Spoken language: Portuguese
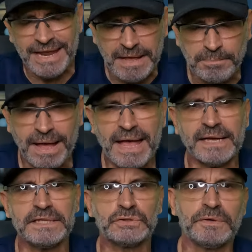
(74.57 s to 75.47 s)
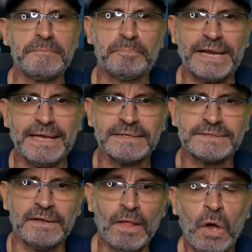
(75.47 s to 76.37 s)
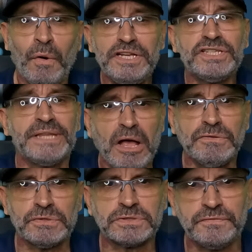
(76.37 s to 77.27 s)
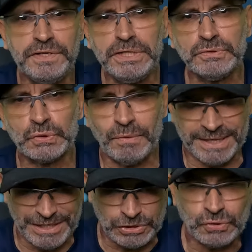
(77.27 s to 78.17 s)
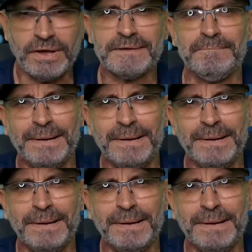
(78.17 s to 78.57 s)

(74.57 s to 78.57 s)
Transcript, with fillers: criar a marca da sua empresa, ou editar os seus vídeos com aquele toque